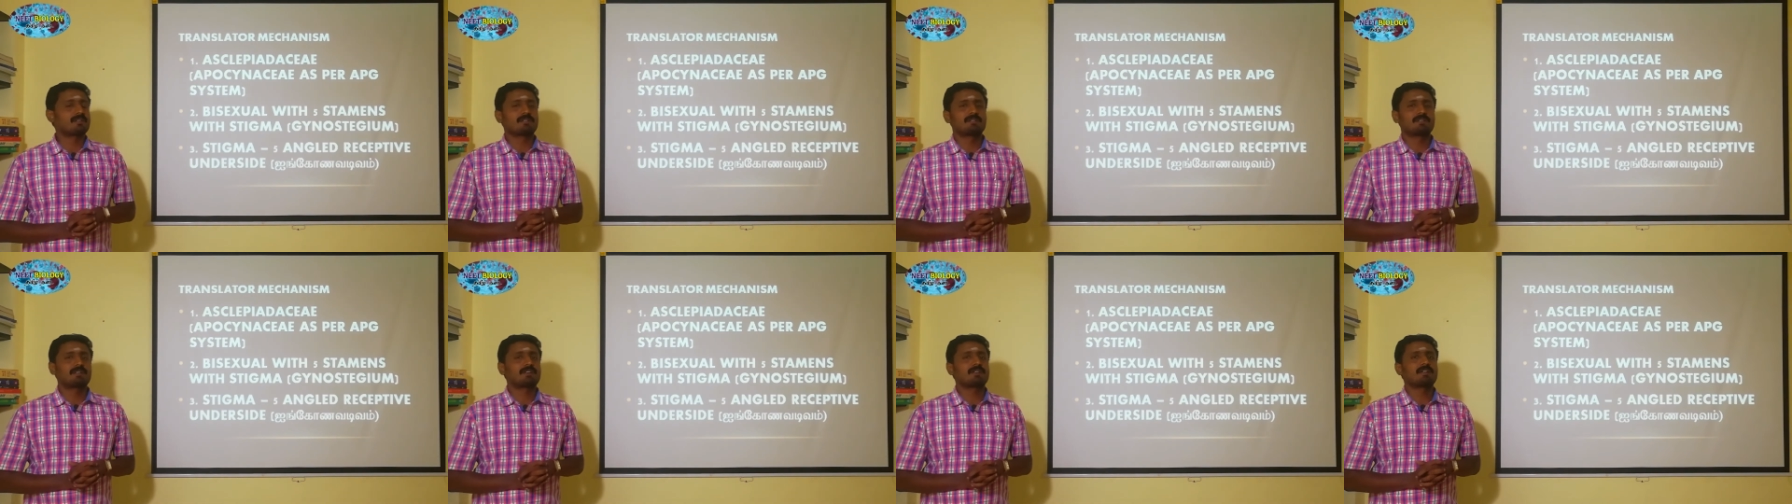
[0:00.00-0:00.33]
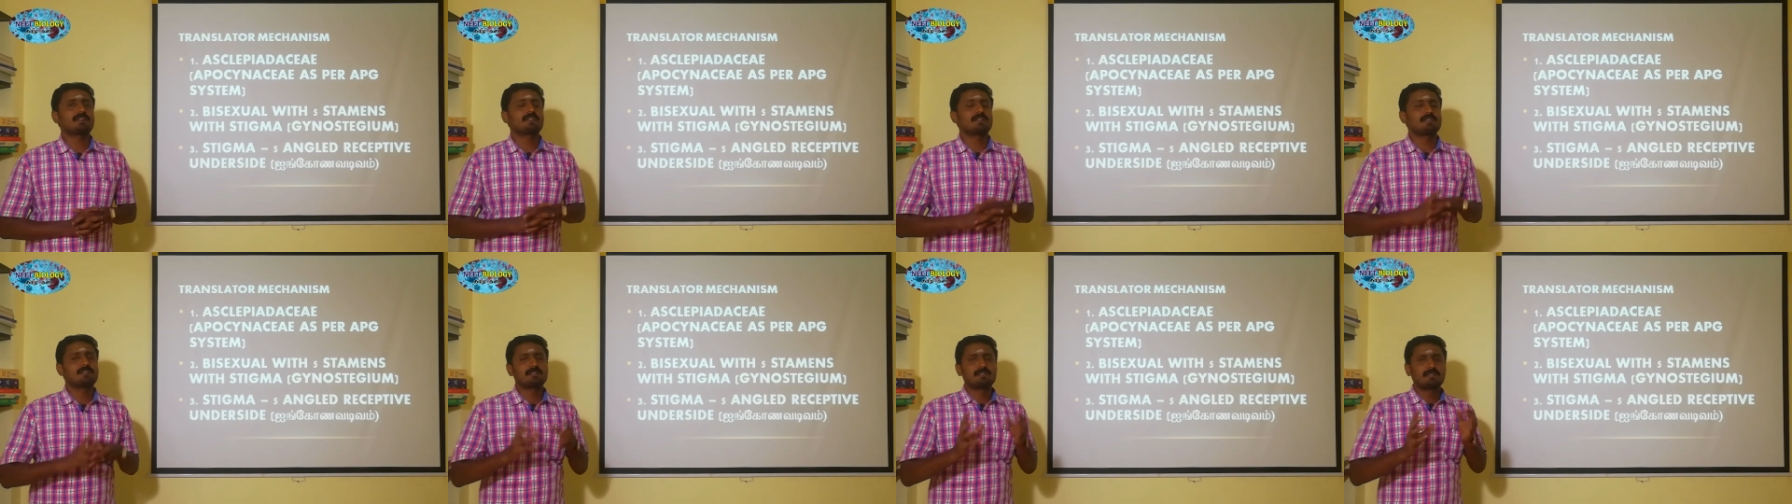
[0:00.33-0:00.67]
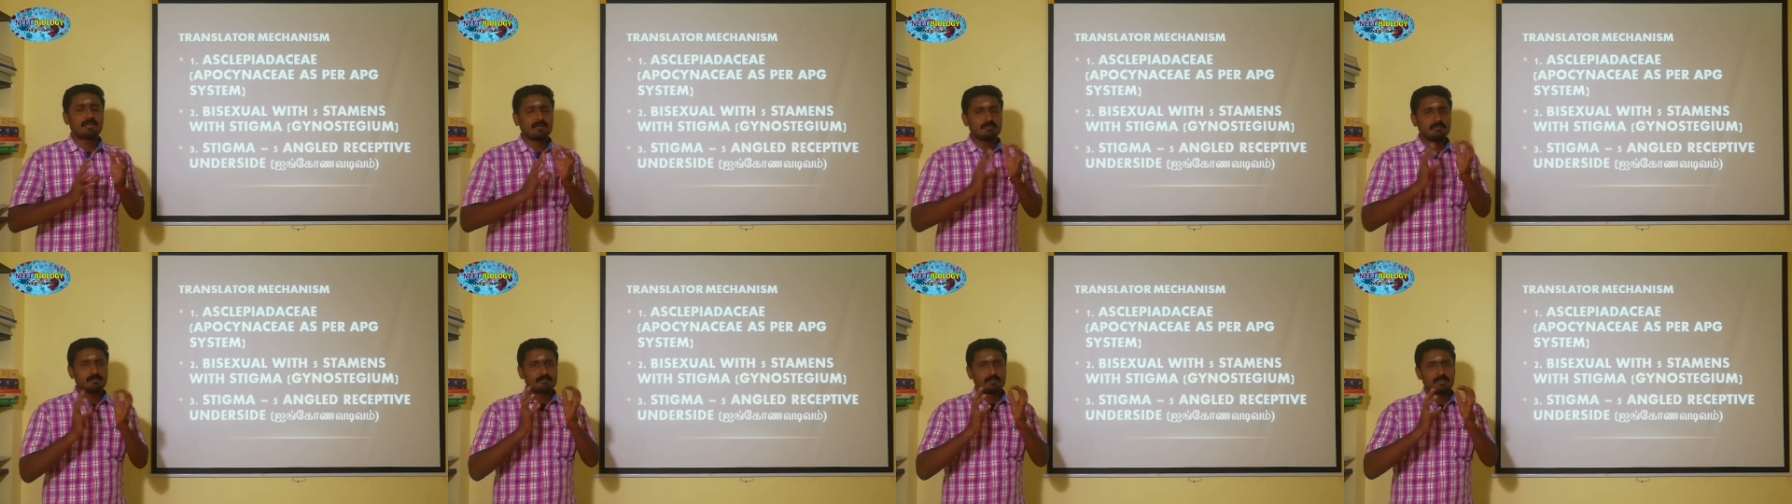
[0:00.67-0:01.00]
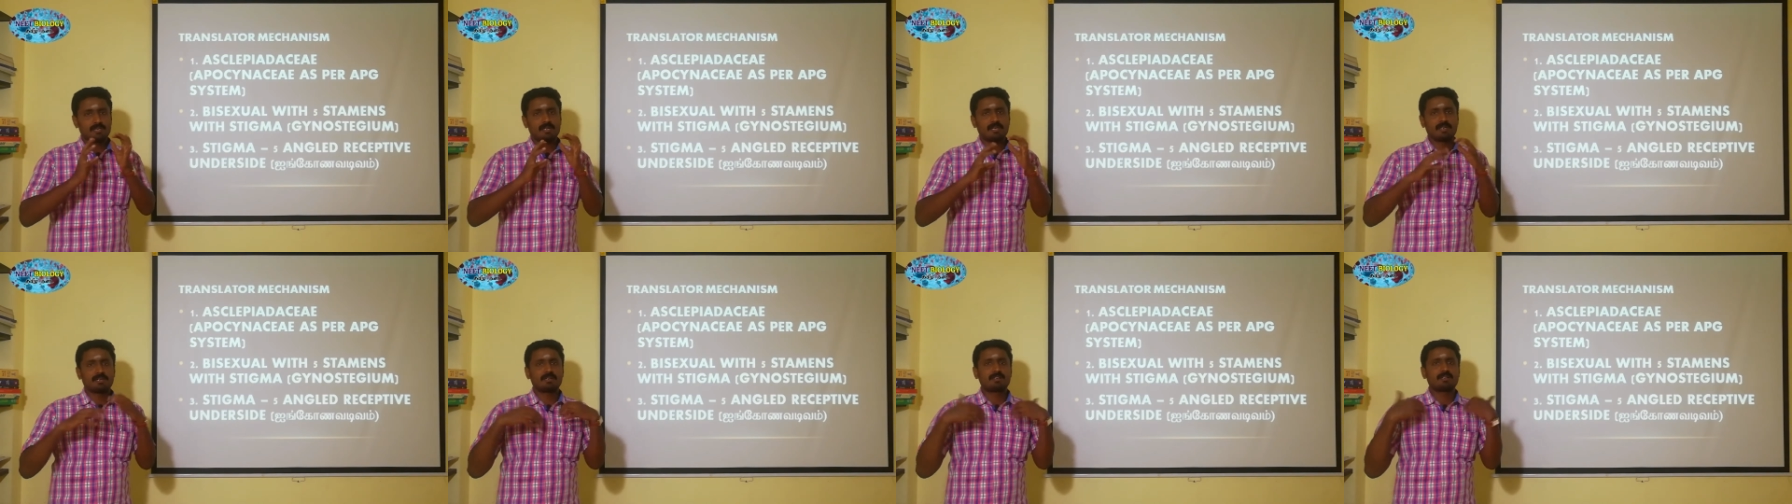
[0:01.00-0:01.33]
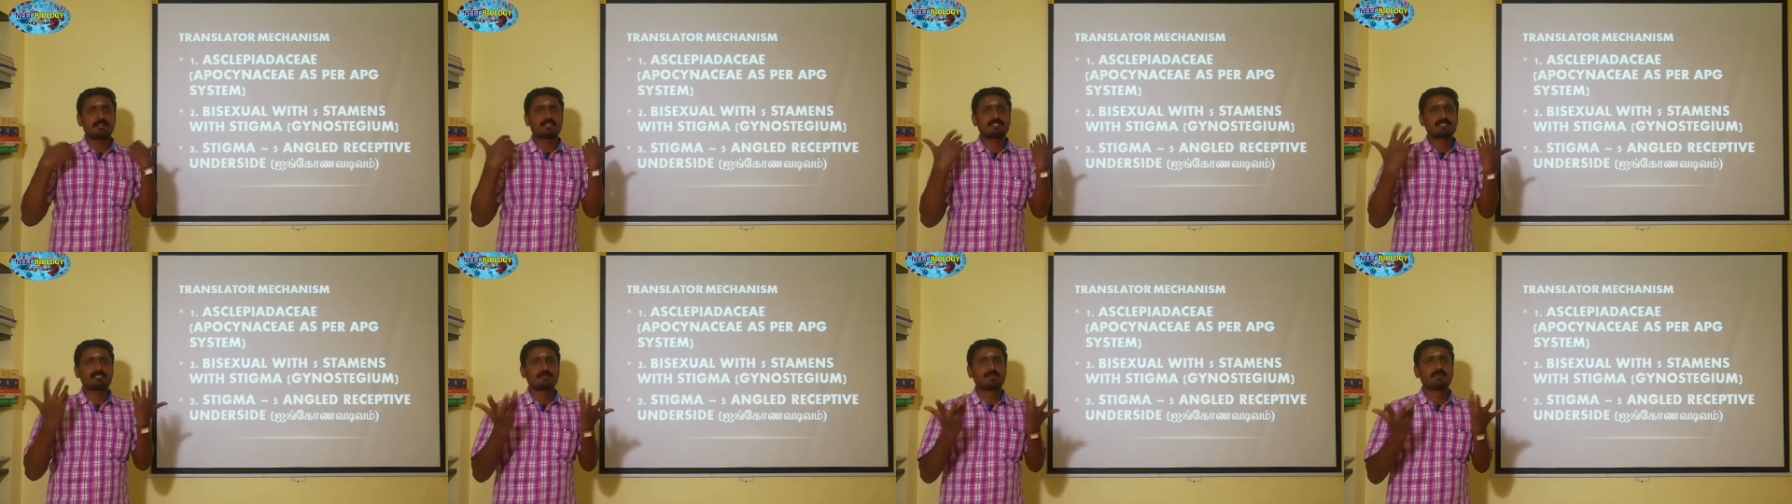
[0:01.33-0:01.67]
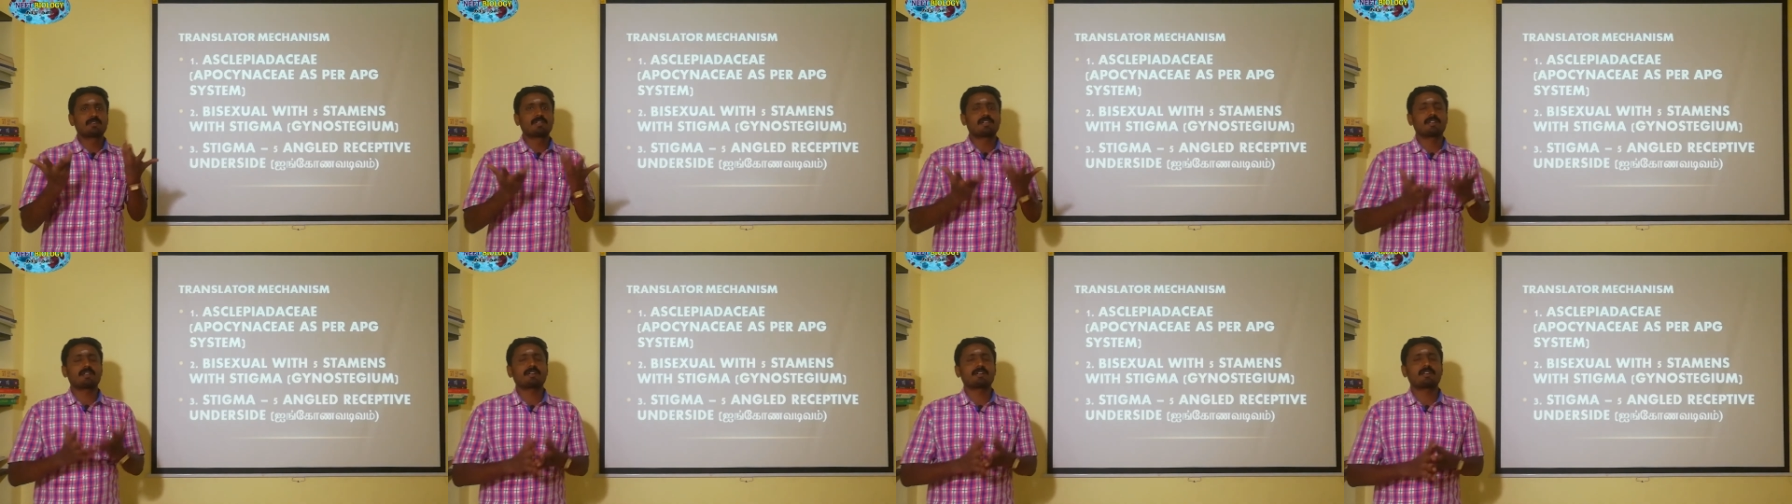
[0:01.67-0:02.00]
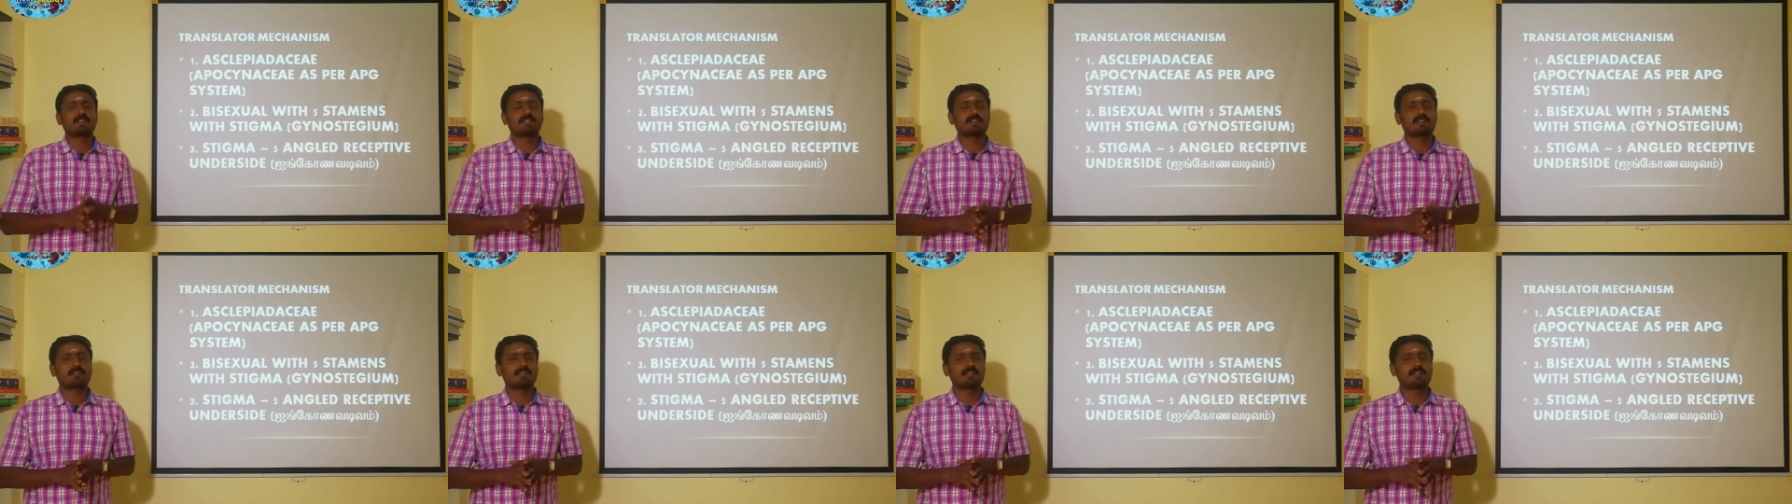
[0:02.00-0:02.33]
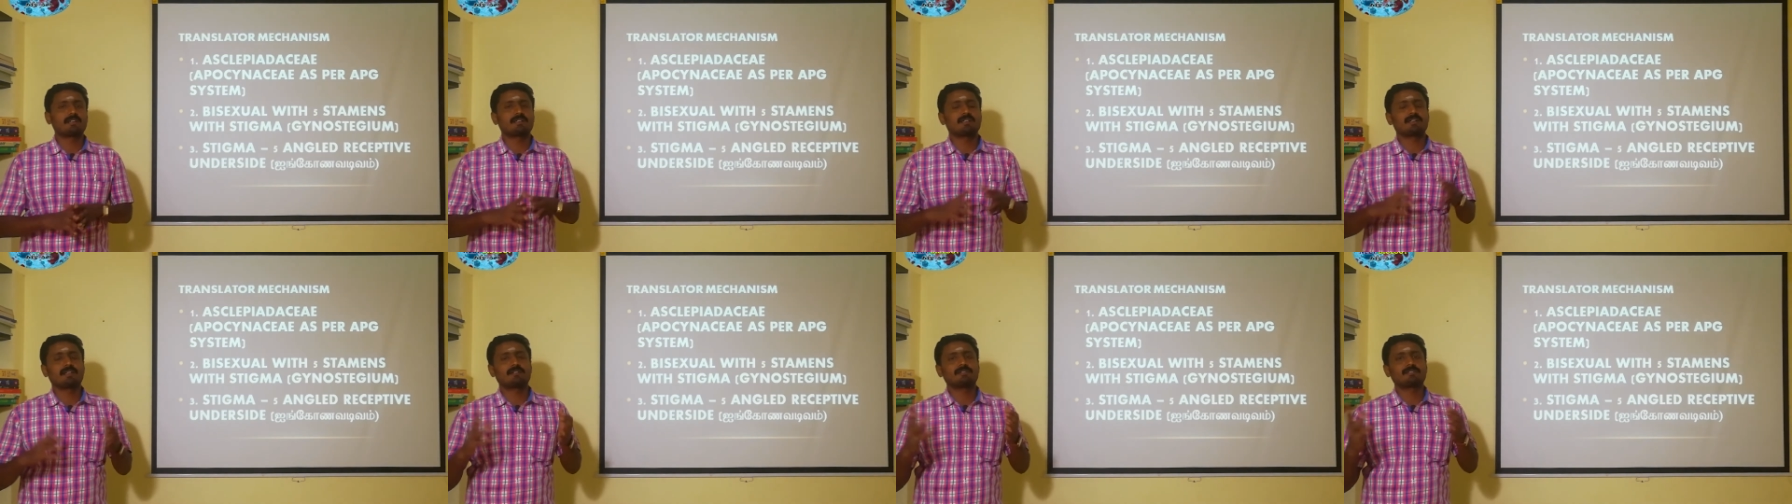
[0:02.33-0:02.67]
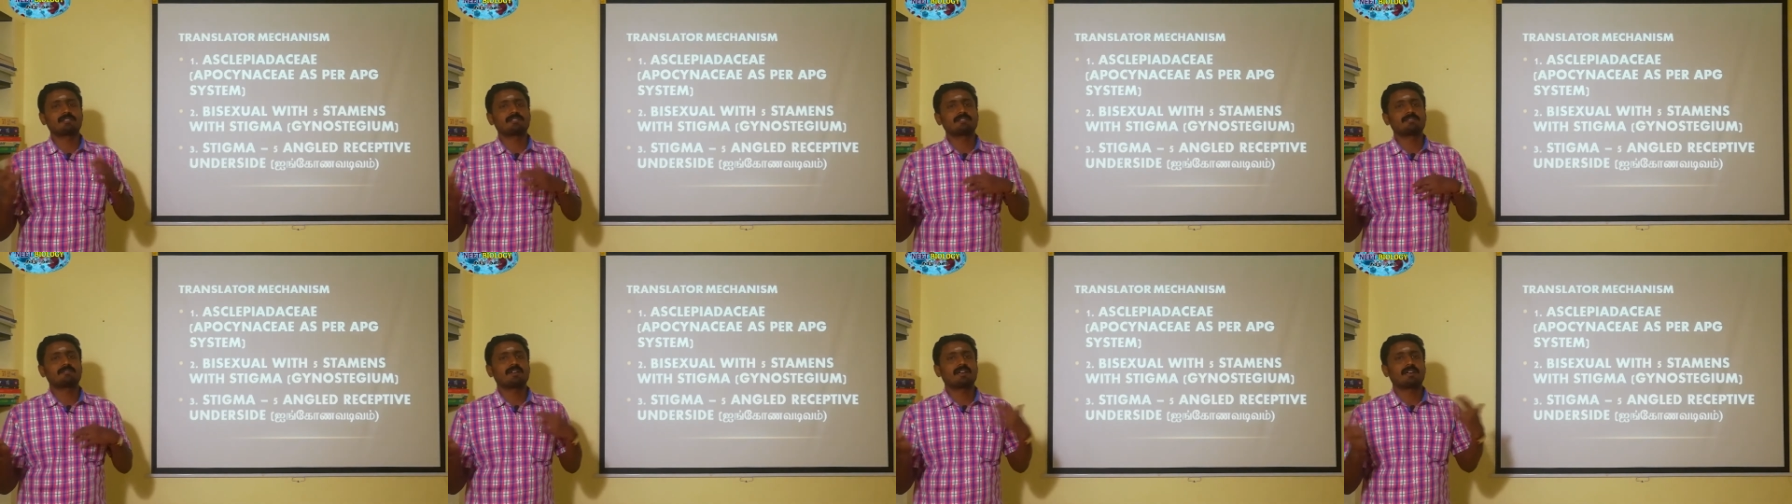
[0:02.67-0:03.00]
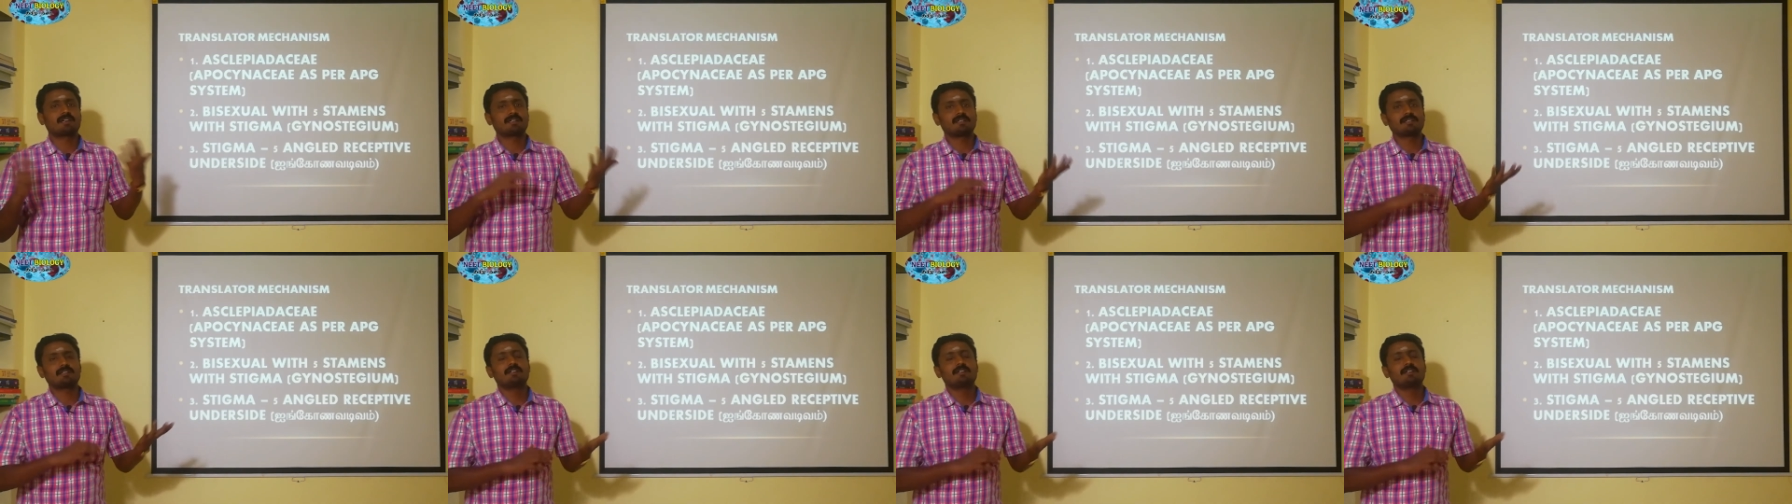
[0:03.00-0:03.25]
ரைட்டா இருந்தாலும் நீங்கள் டெக்ஸ்ட் புக் என்கிட்ட இல்லை நான் வந்து வேறு